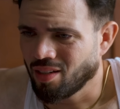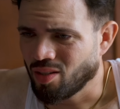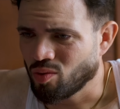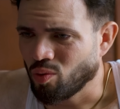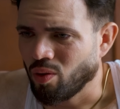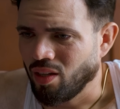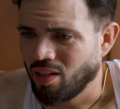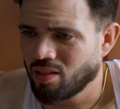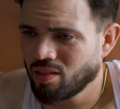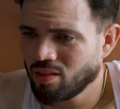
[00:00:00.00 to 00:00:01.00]
En sus
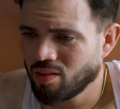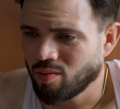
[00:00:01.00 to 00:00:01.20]
días.